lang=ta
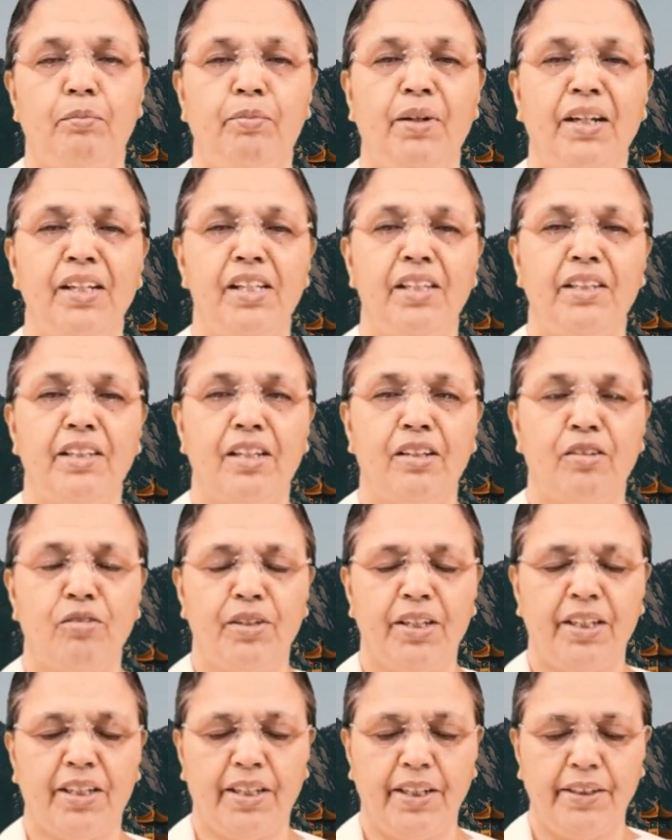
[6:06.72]

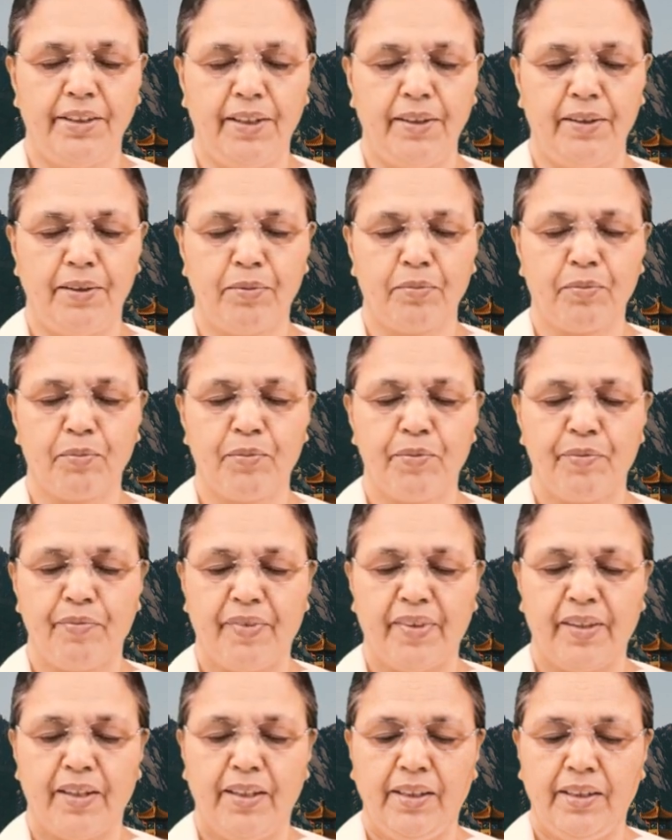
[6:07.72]
பண்டிதர்னுடைய கதை
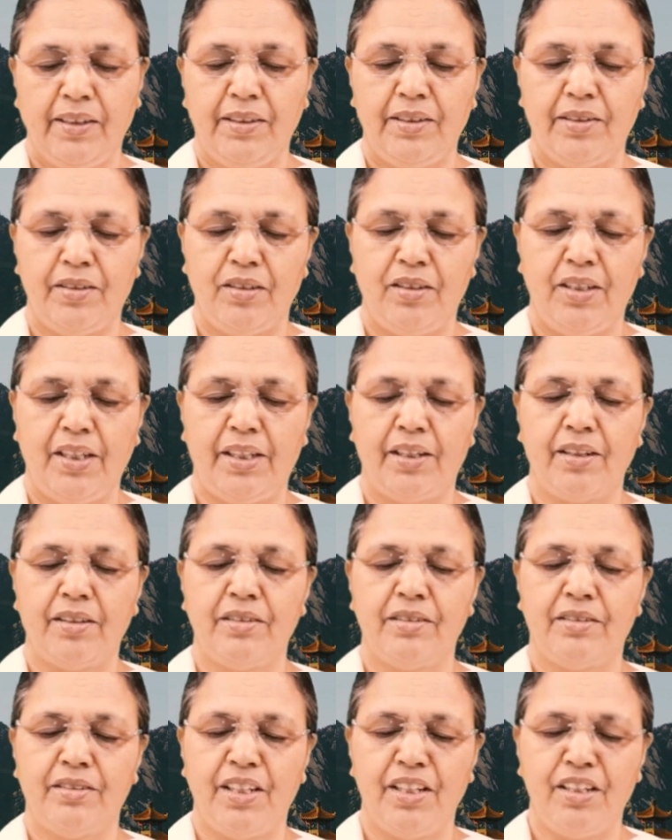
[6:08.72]
சிலர்
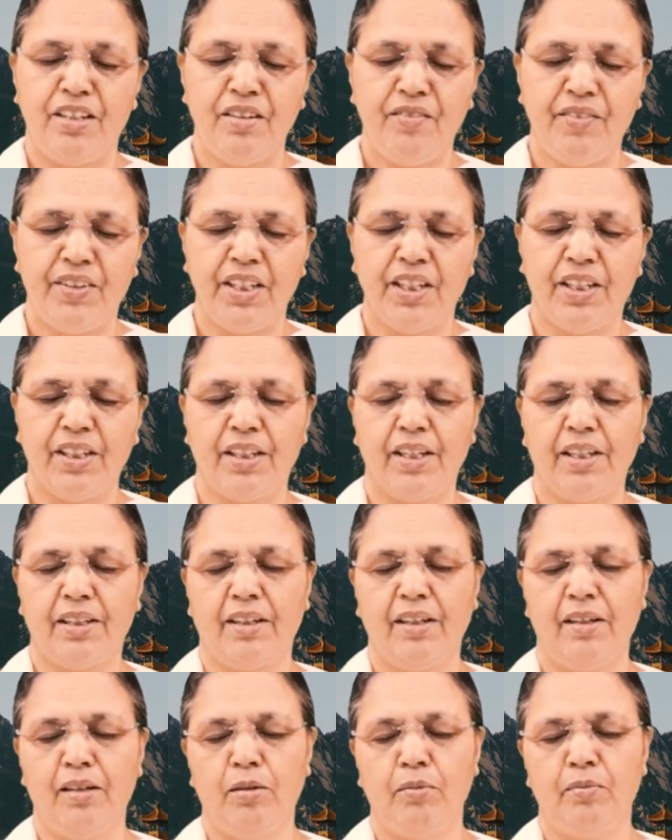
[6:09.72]
சென்று
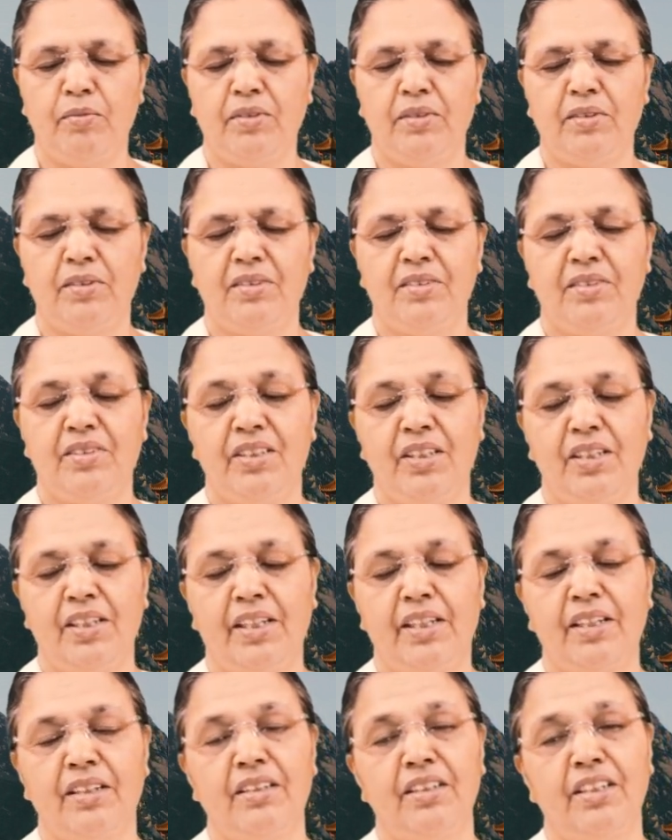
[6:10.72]
விடுகிறார்கள்
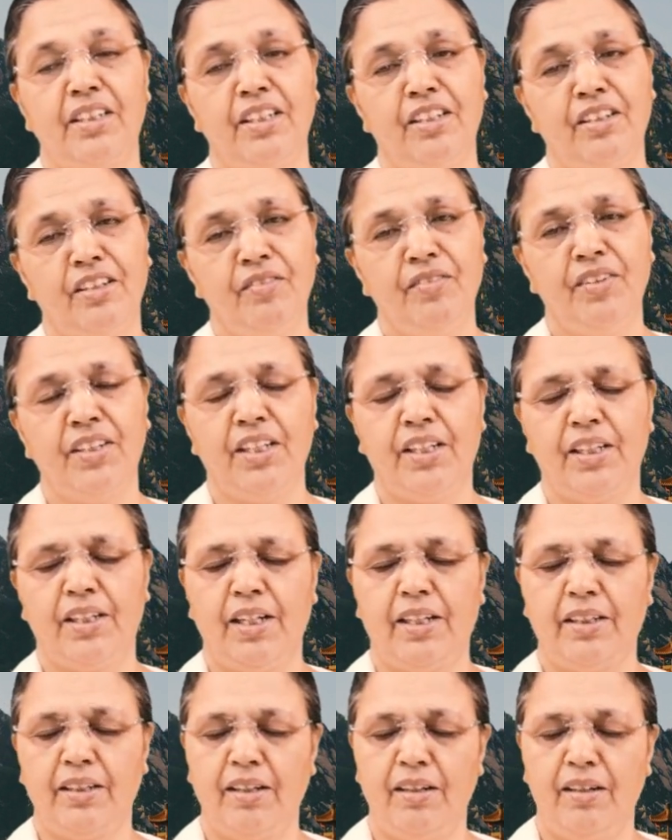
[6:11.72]
சிலர் நின்று
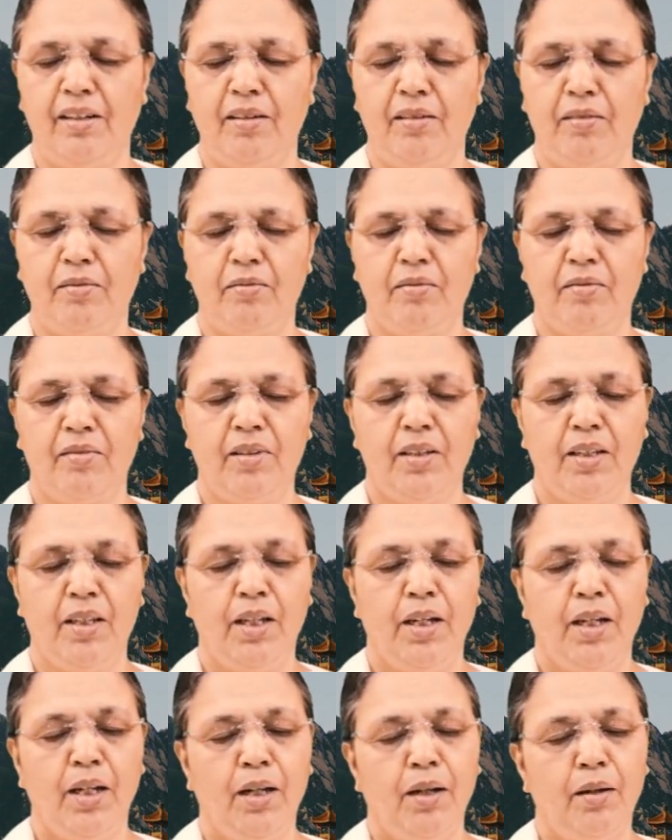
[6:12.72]
விடுகிறார்கள்
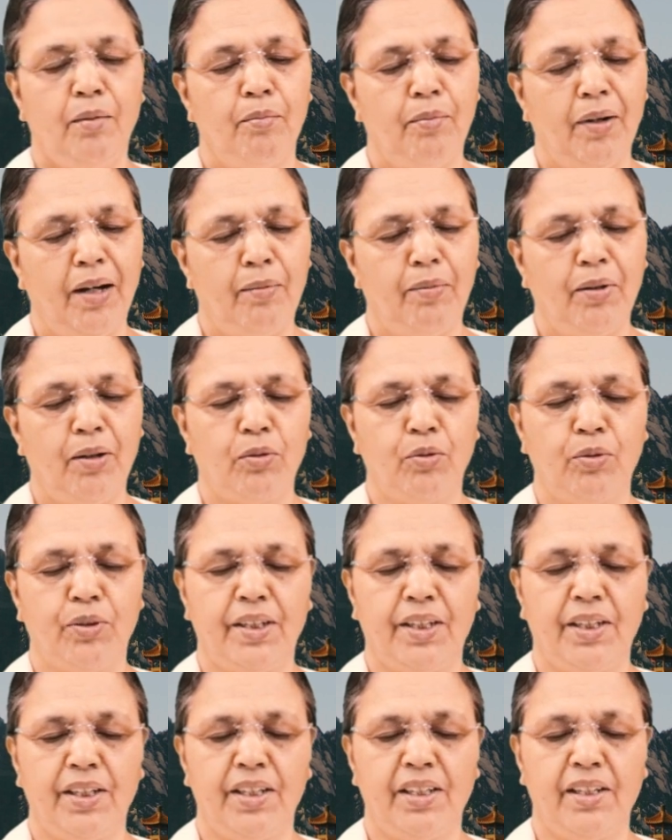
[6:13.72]
பாபா
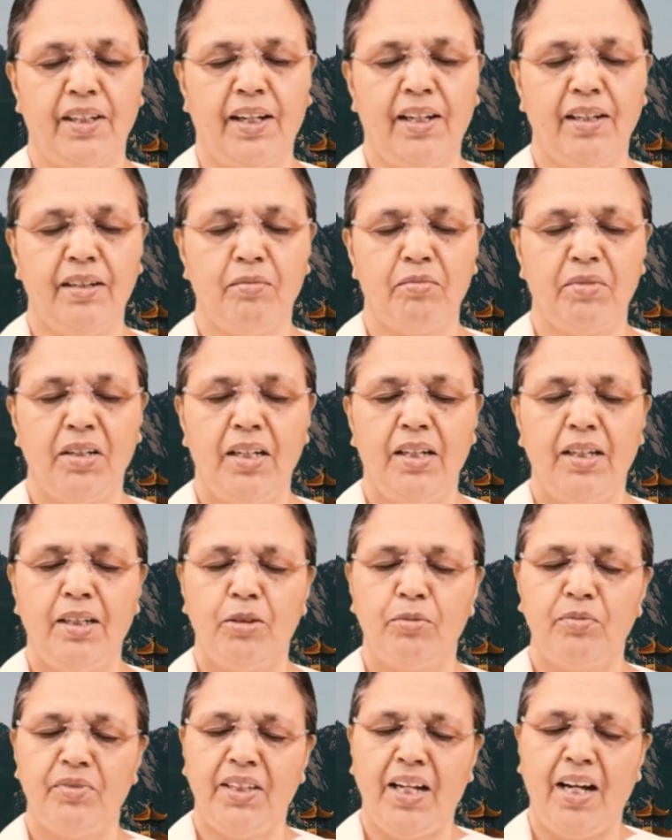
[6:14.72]
கூறுகின்றார்
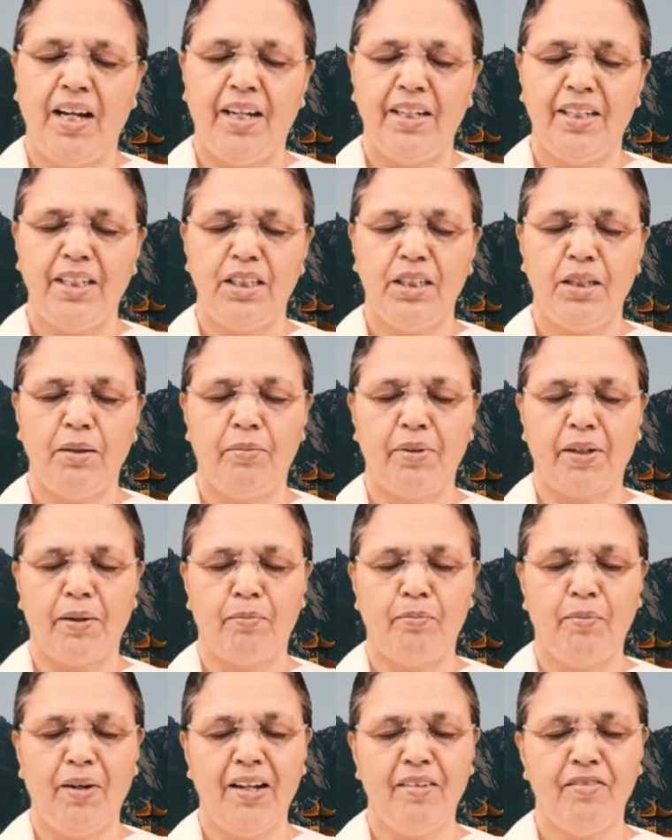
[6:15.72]
நான் இந்த
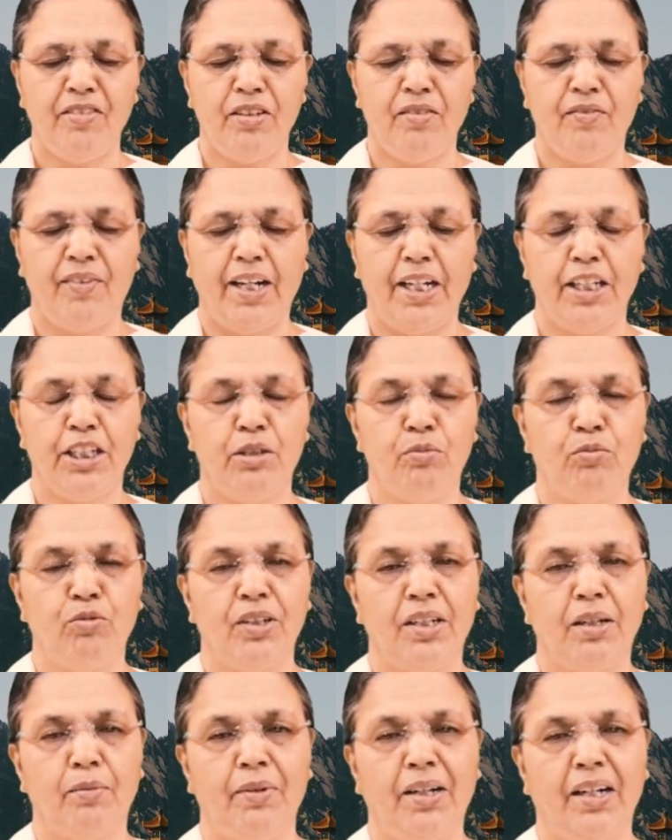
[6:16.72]
பிரம்மாவின் வாயின்
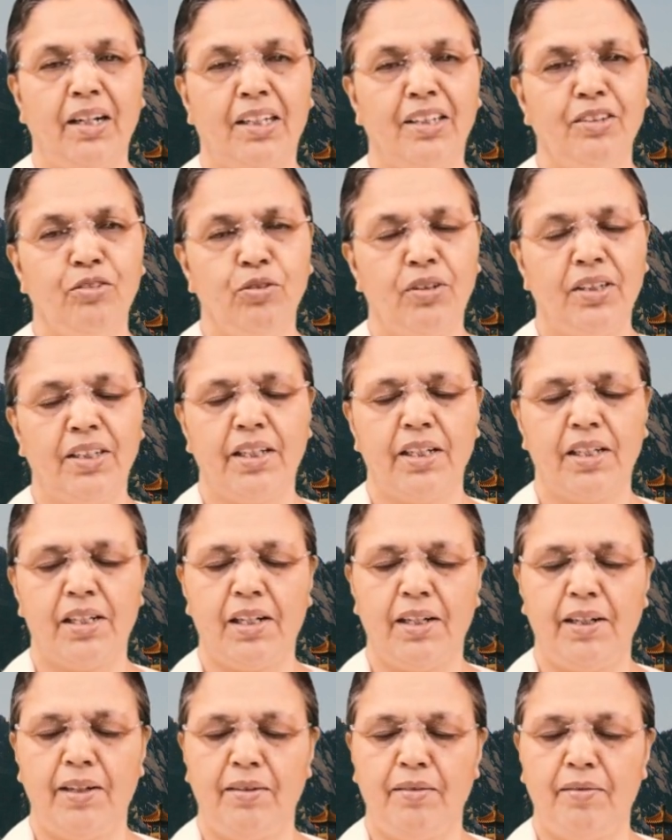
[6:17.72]
மூலமாக
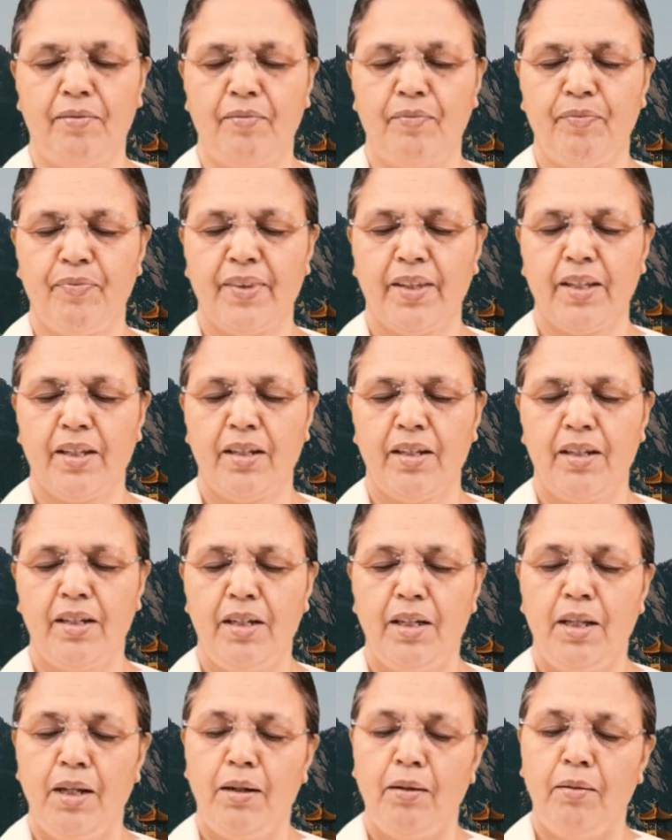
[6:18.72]
சொல்கின்றேன்
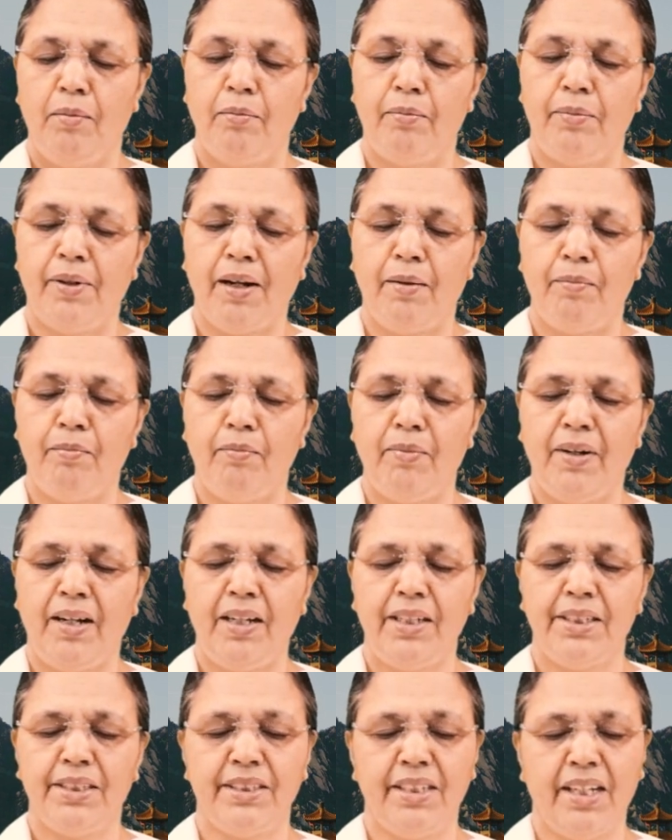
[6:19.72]
பிரம்மா
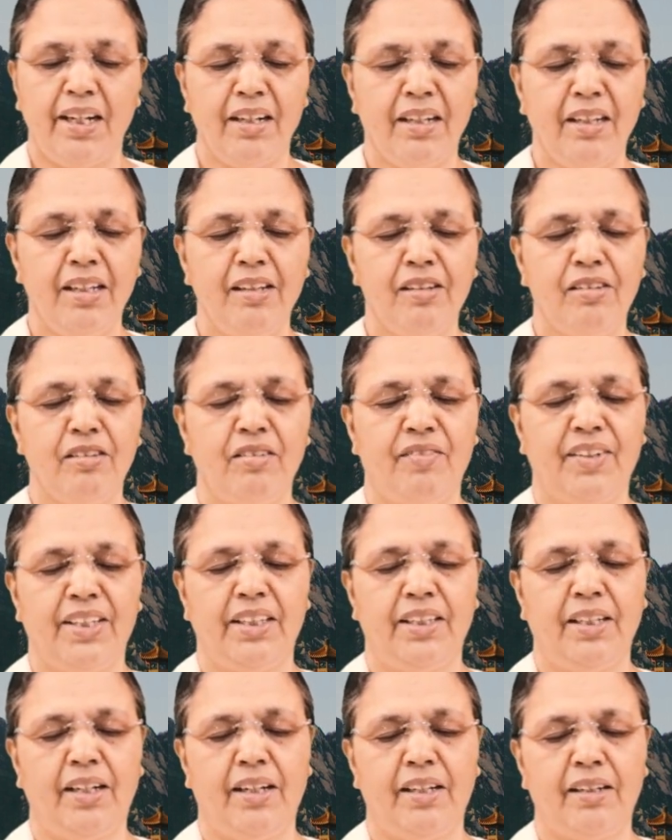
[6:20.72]
எங்கிருந்து
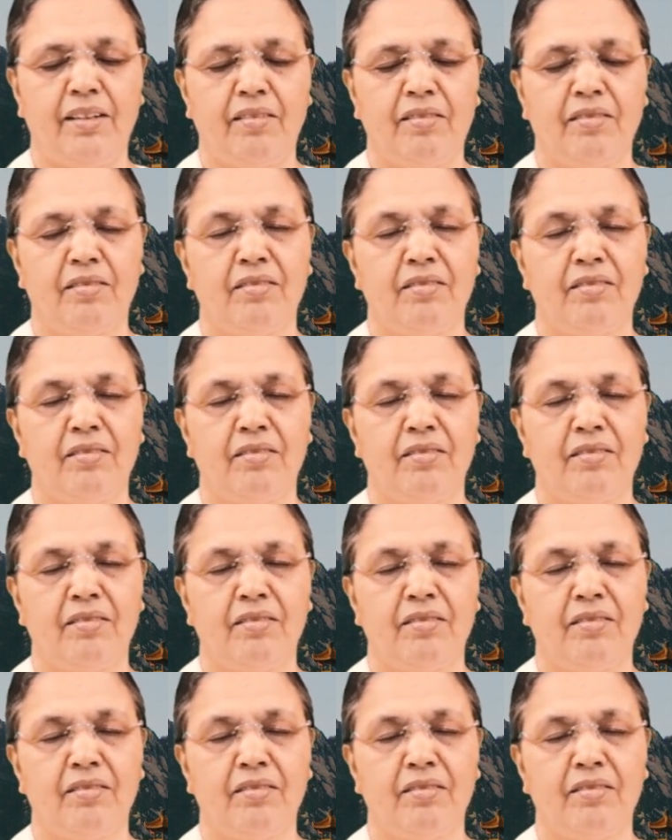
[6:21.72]
வந்தார்